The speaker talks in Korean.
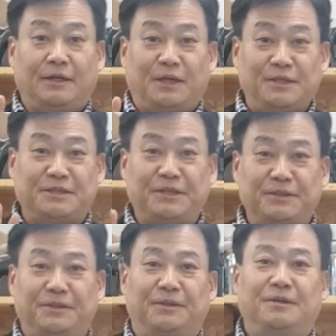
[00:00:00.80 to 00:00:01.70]

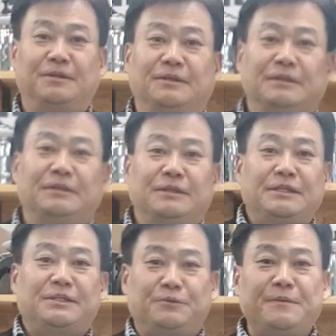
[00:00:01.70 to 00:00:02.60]
안녕하세요
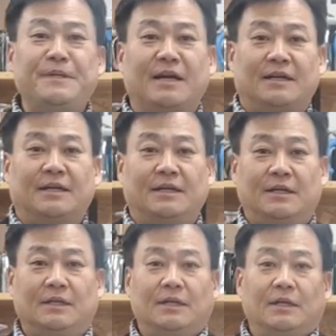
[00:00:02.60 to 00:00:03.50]
이손입니다
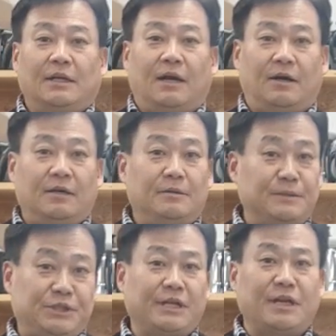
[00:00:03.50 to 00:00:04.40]
소 어,
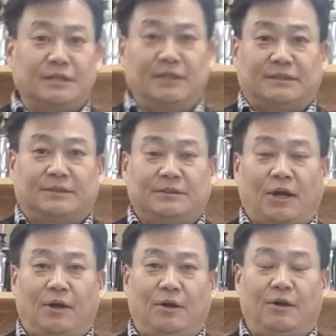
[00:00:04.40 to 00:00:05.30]
이번 시간에는
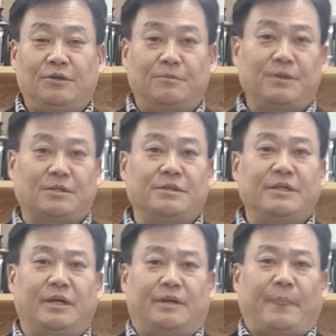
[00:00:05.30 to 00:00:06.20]
어, 여러분께서
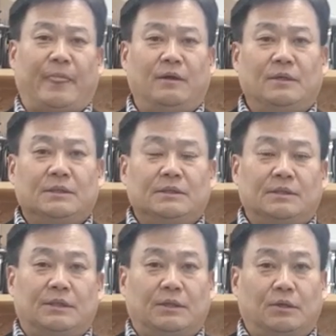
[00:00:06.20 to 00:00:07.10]
이제
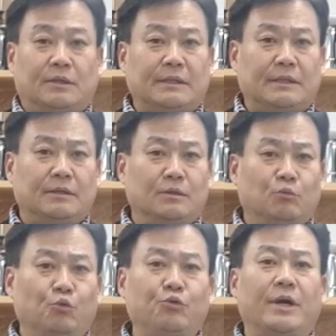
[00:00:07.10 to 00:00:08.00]
어,
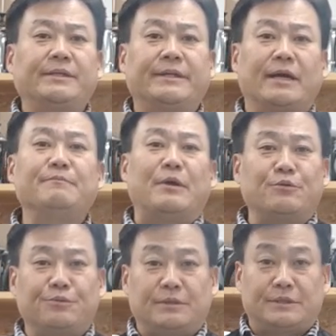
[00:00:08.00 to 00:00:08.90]
우유가 들어간
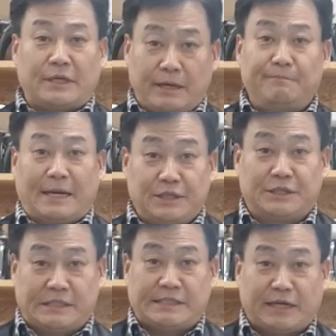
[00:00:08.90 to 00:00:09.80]
메뉴들을 참 많이
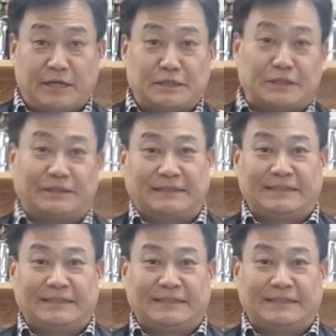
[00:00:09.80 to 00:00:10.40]
드시잖아요 그죠